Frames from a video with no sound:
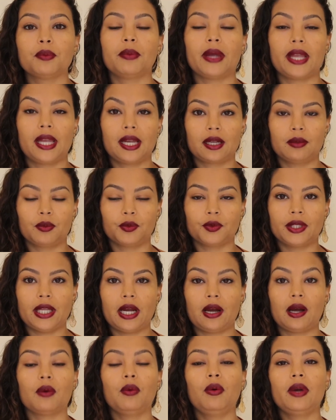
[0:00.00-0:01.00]
Bergamo
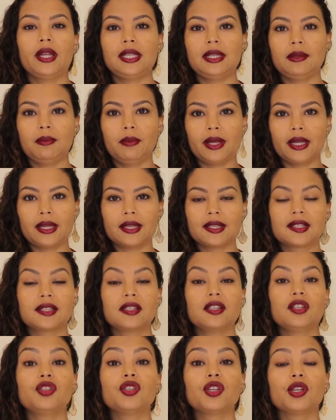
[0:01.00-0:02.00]
da UNB
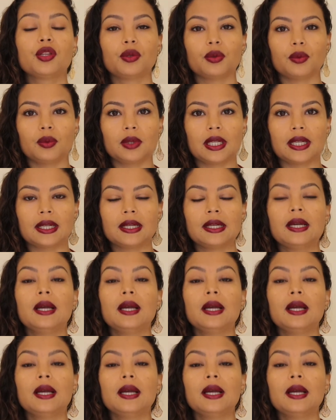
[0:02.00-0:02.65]
se intitula